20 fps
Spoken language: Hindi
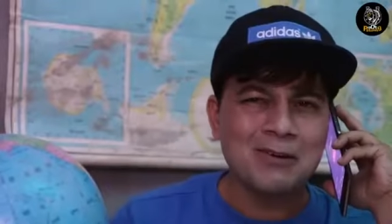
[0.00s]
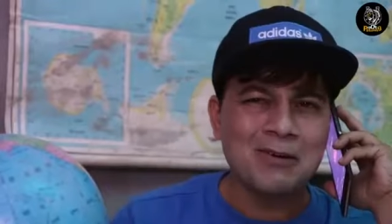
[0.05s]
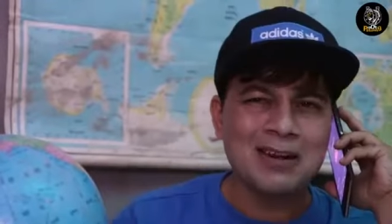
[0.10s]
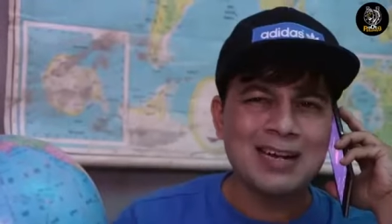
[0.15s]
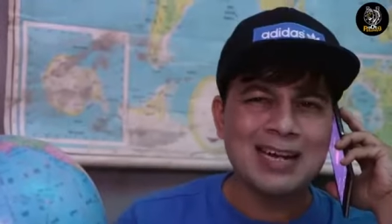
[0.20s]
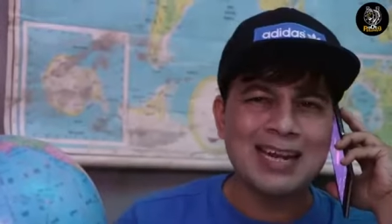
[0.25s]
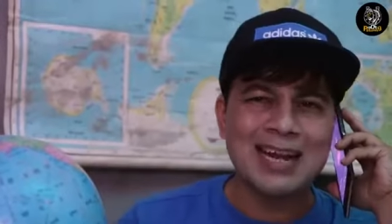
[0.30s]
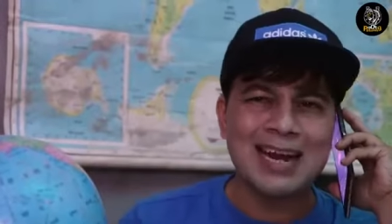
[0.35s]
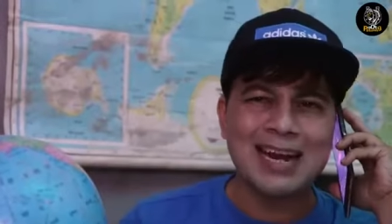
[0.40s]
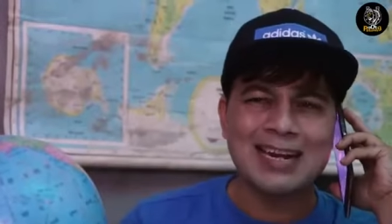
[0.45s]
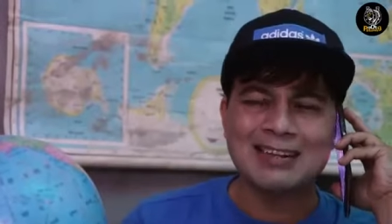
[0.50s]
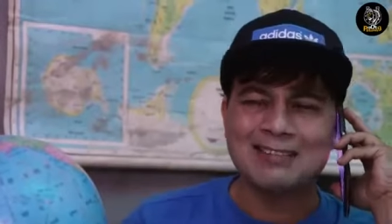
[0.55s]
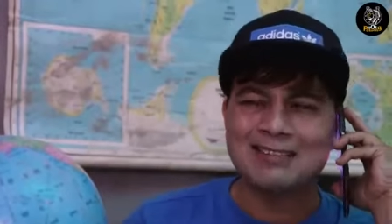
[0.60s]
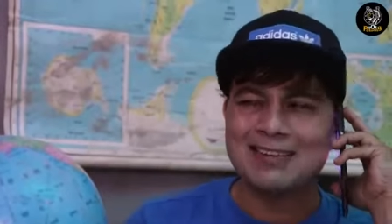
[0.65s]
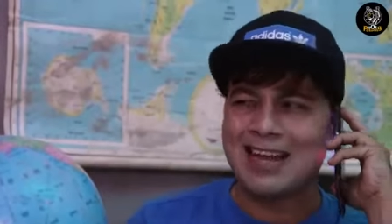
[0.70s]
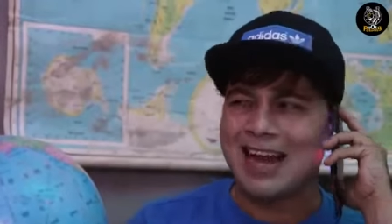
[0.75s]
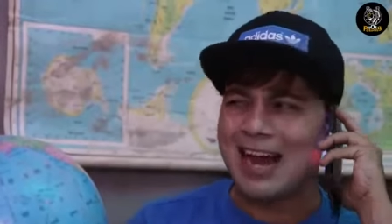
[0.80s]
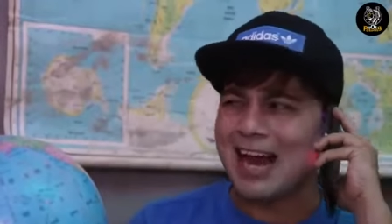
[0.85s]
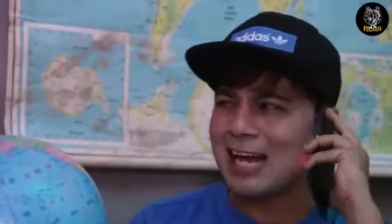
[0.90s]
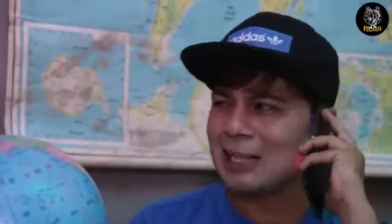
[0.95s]
कौन ने काटे
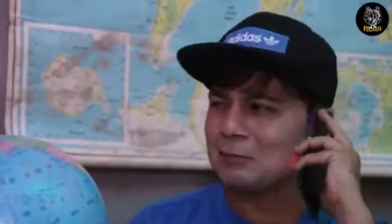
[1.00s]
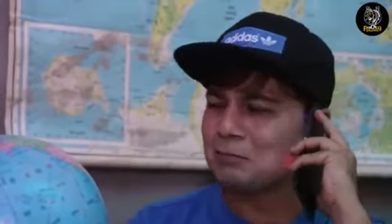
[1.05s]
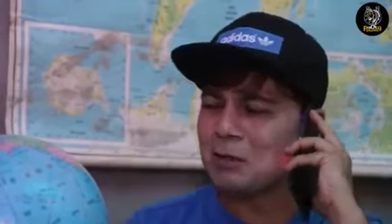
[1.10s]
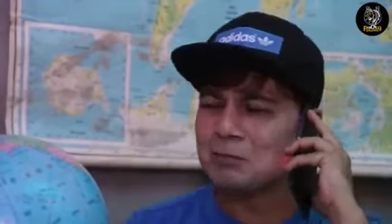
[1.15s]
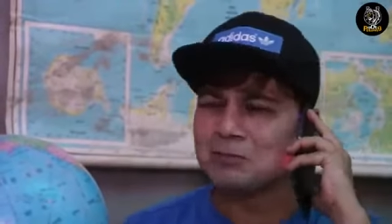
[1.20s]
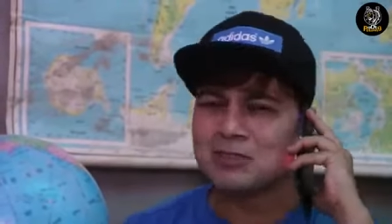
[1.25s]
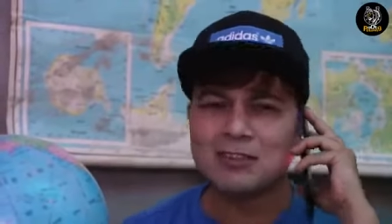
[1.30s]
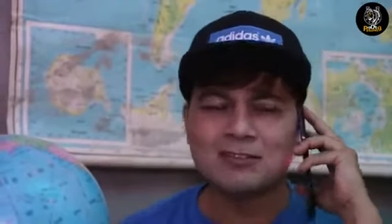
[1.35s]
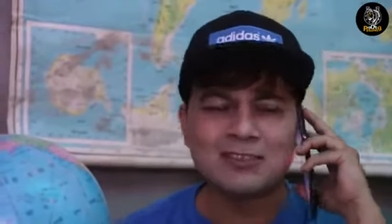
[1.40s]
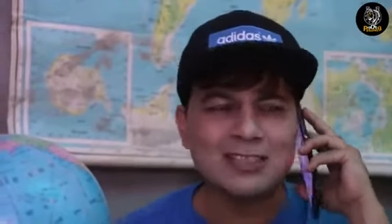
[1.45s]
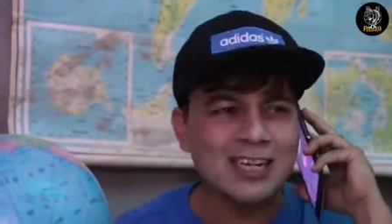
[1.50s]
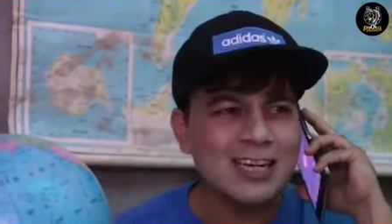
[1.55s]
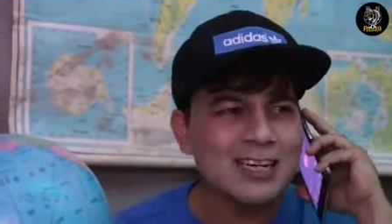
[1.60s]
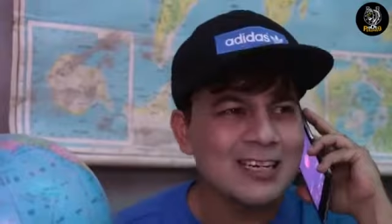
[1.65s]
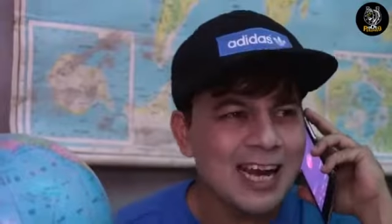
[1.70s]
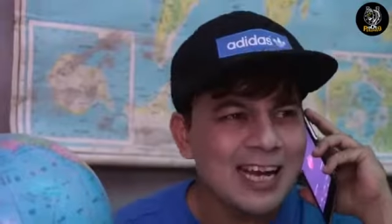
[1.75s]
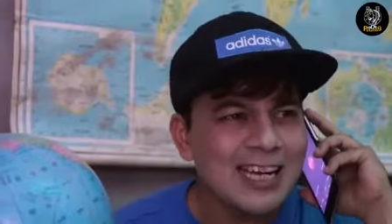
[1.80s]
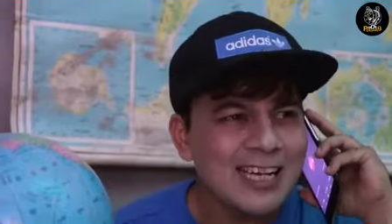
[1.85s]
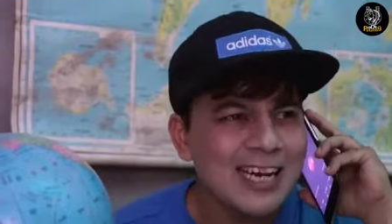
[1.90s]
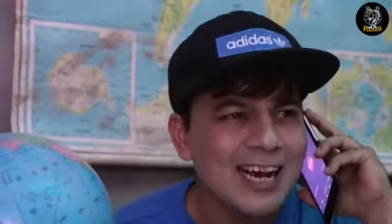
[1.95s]
उनके हाथ पंप
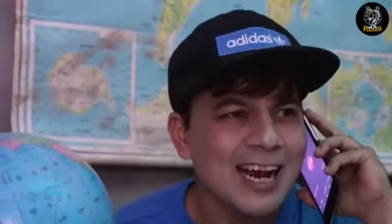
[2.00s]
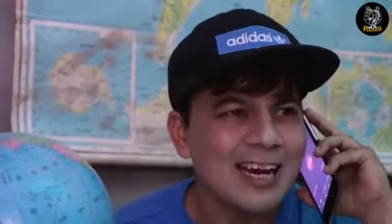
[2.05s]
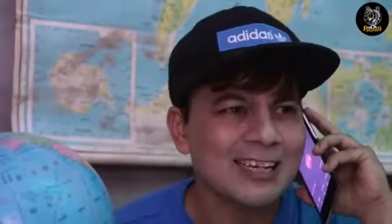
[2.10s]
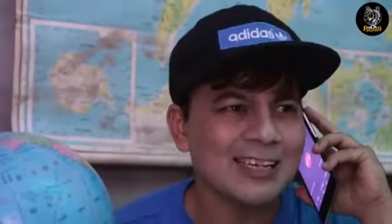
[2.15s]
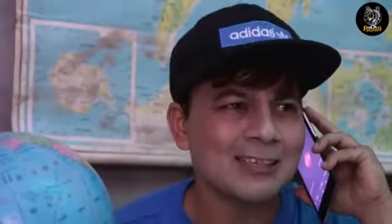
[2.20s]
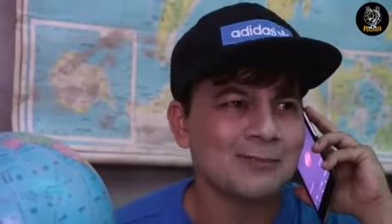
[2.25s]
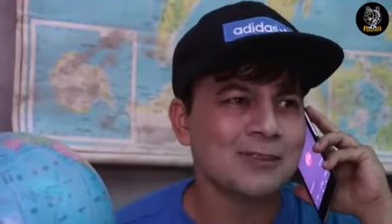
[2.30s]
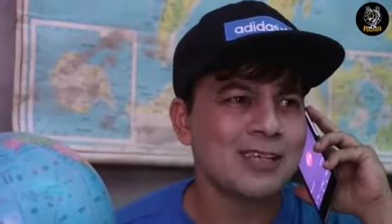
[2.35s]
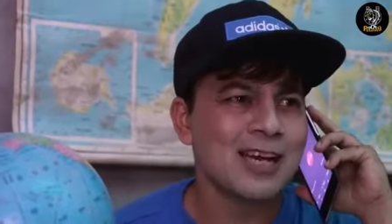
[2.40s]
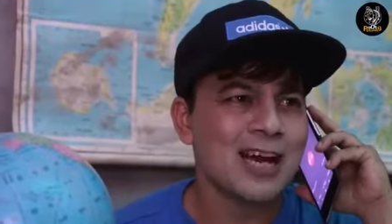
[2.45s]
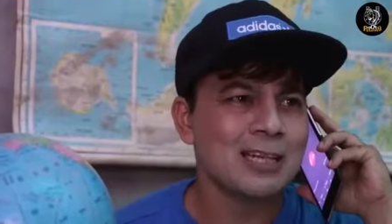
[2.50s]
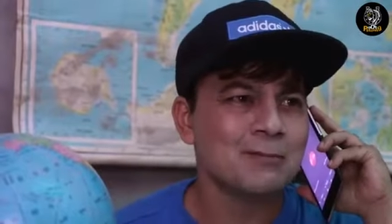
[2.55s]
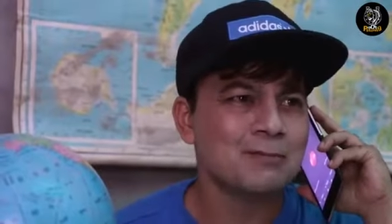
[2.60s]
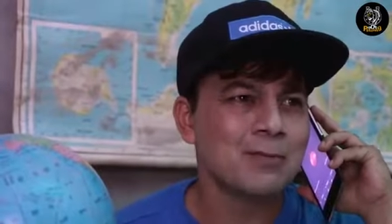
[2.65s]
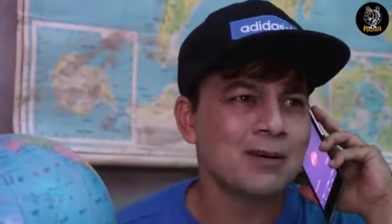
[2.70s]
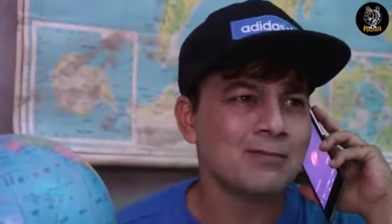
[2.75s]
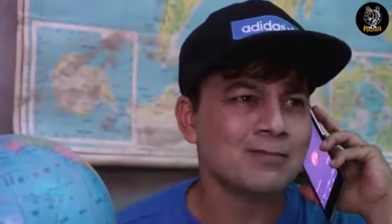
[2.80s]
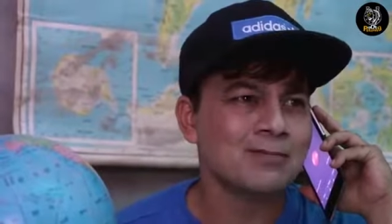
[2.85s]
शिवचरण नाई ने काटे उनके हाथ